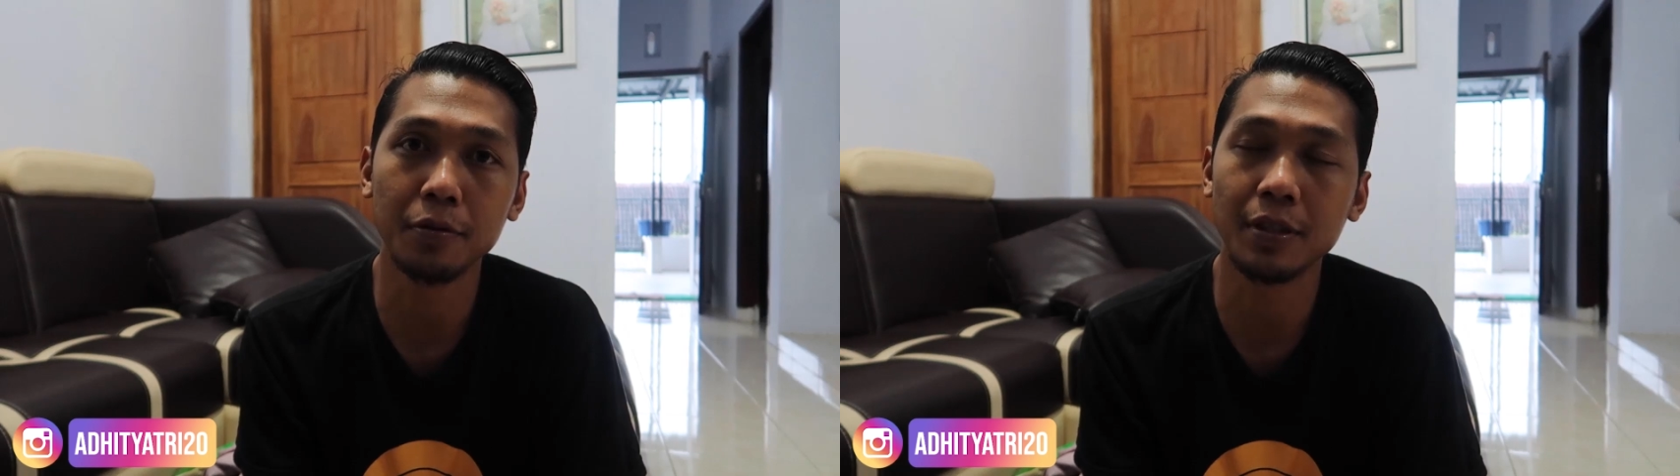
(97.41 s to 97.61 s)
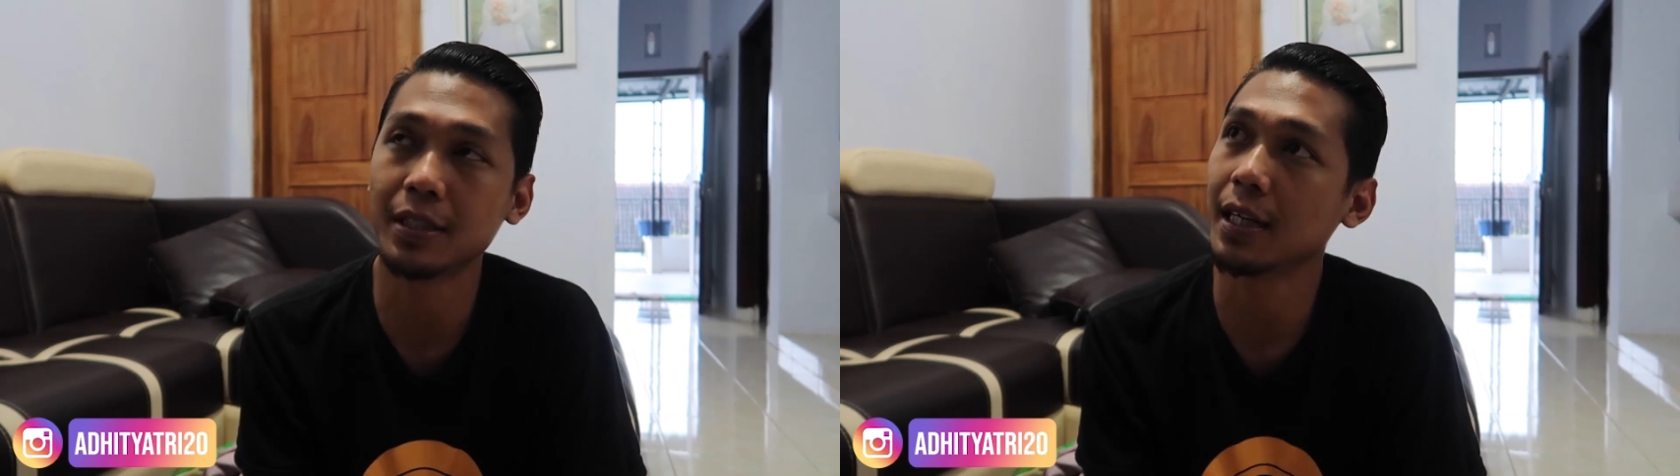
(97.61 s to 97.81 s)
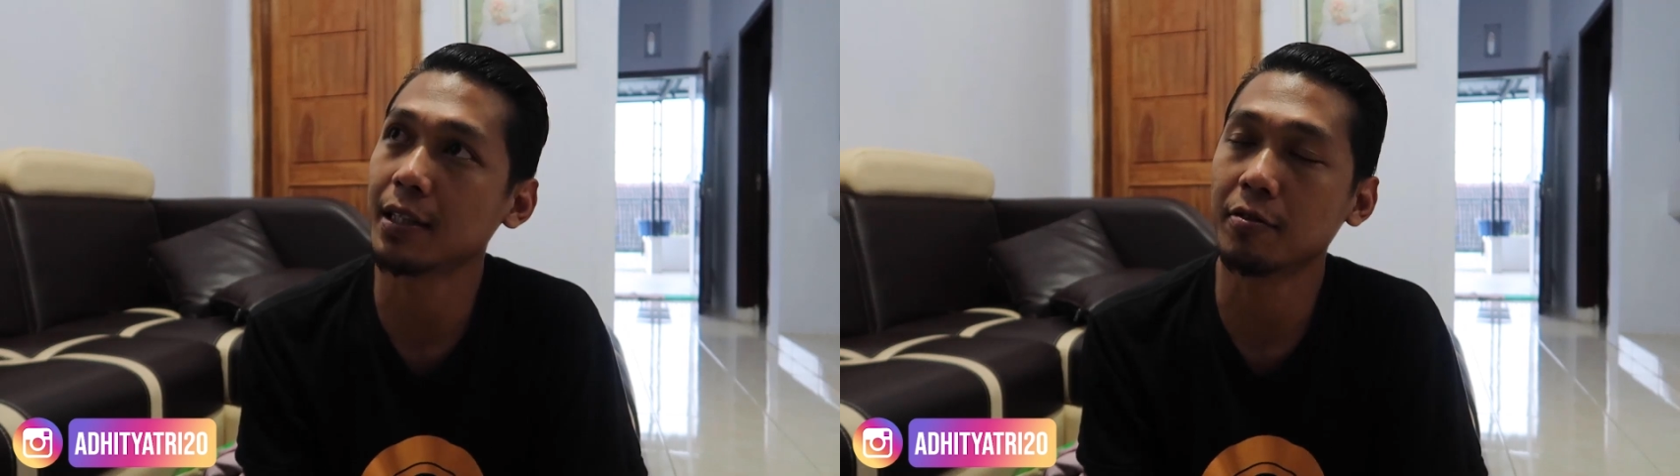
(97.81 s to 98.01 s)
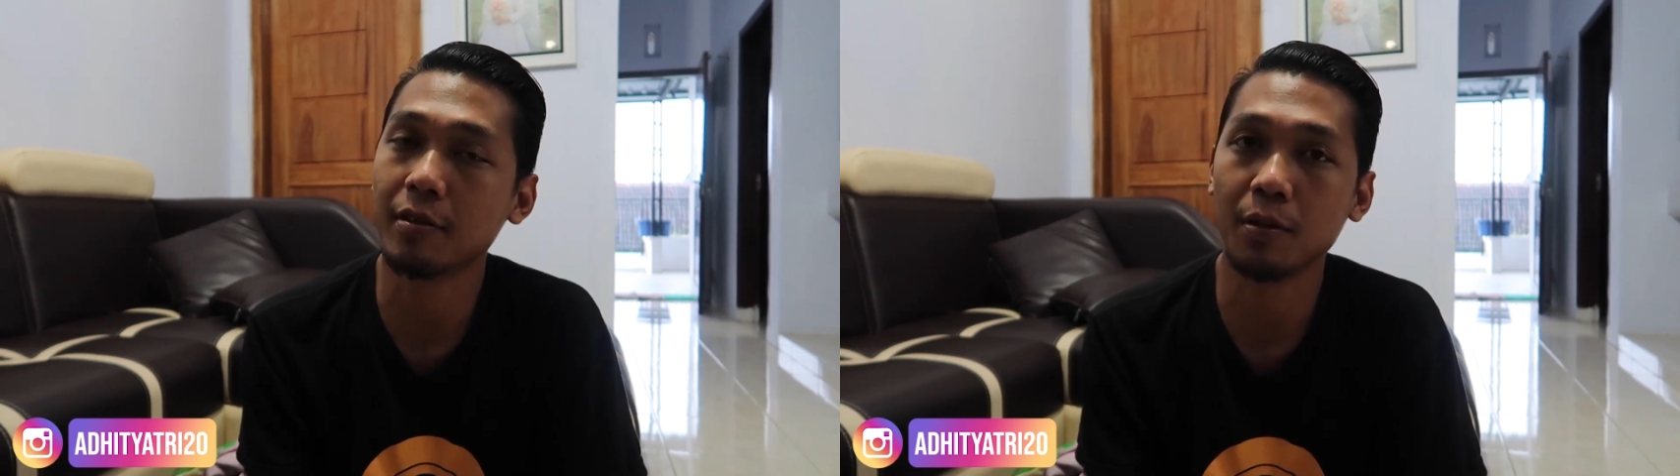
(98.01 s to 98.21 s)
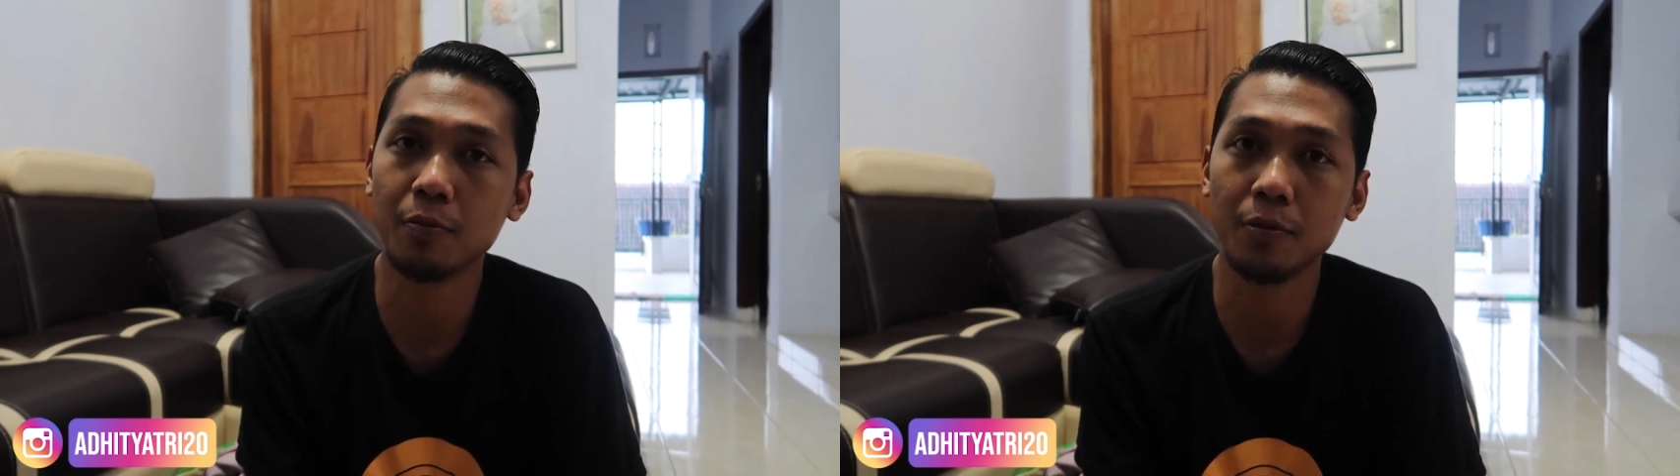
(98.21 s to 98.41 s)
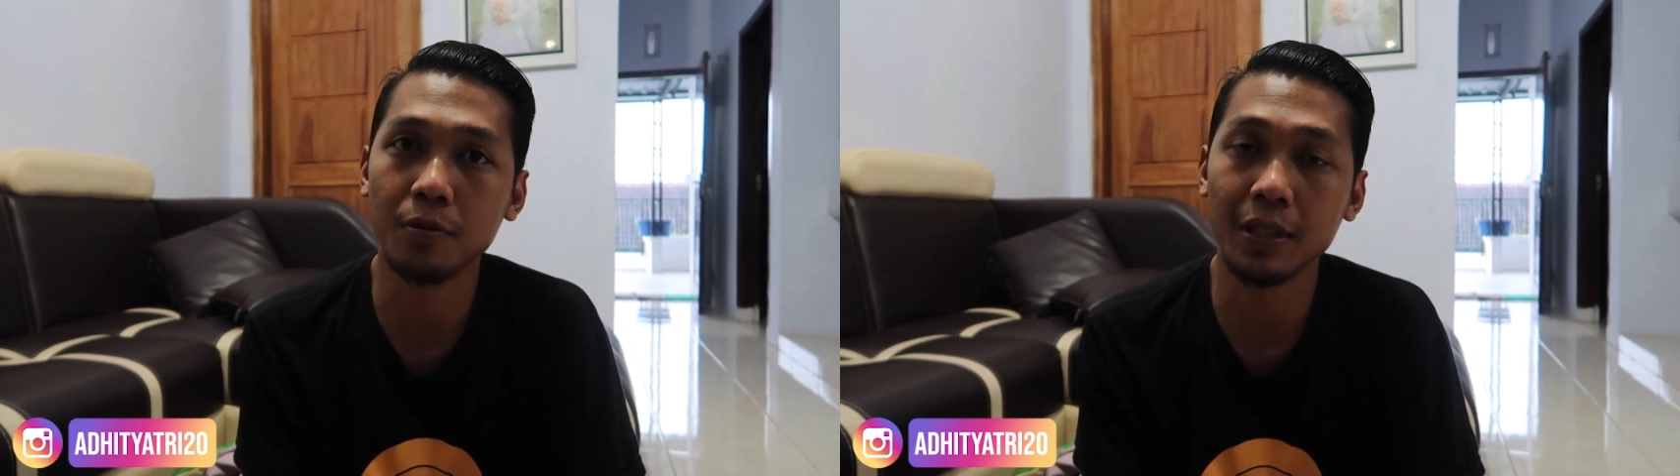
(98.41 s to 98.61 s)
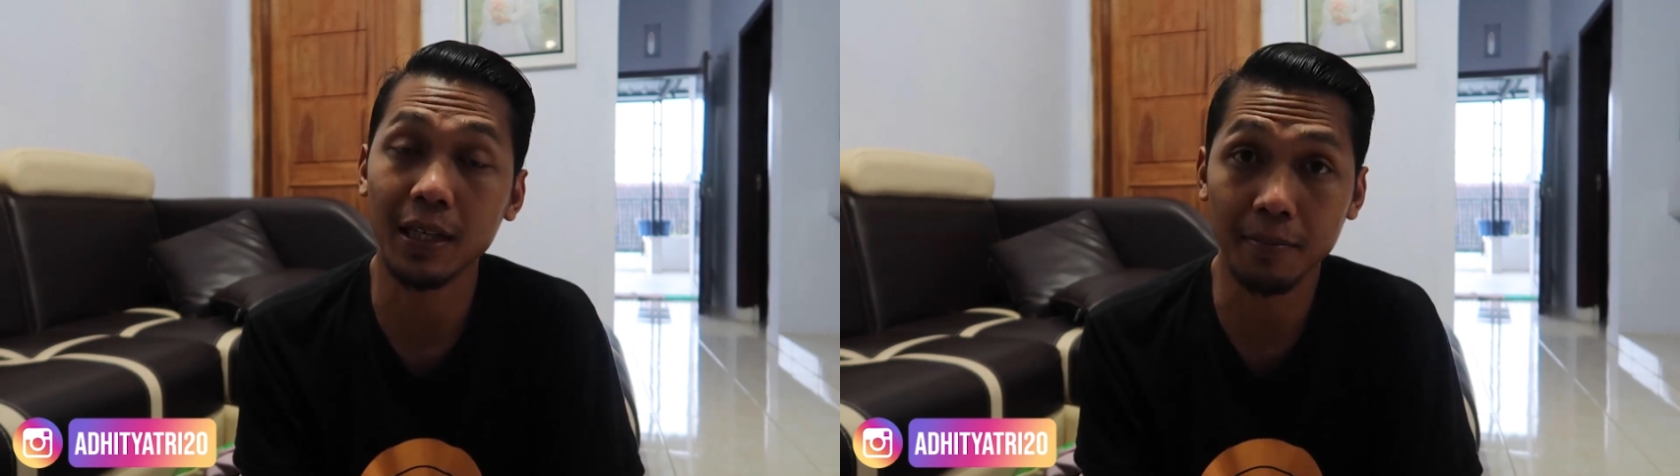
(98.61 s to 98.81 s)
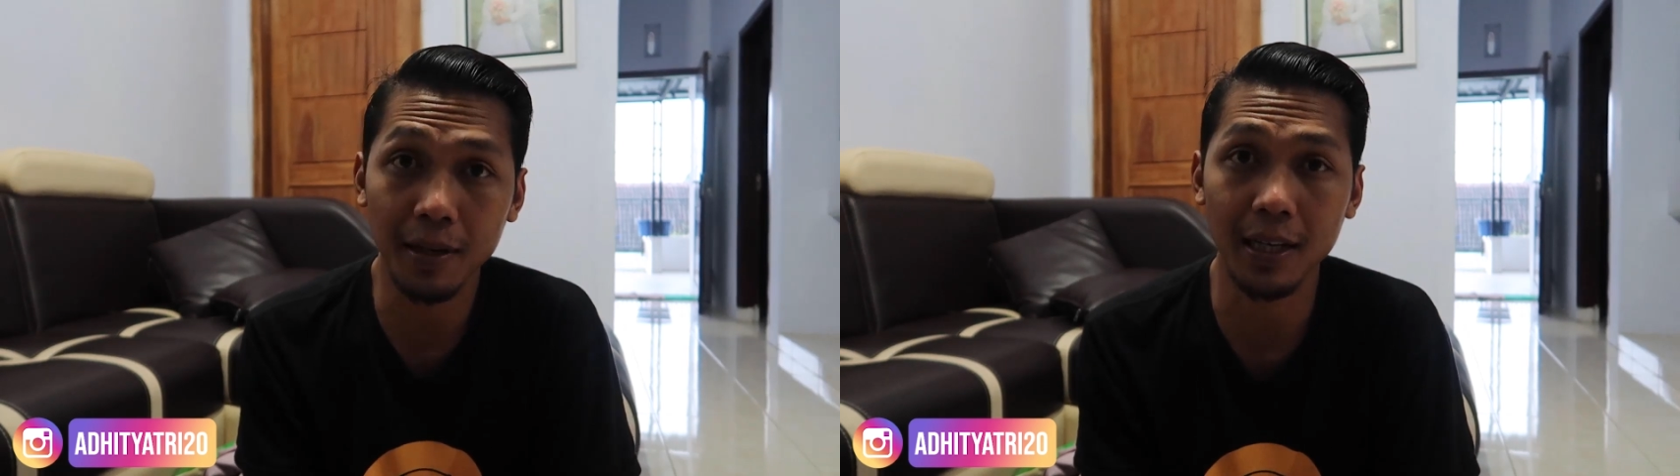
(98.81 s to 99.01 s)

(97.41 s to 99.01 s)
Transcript: sejak tahun 2013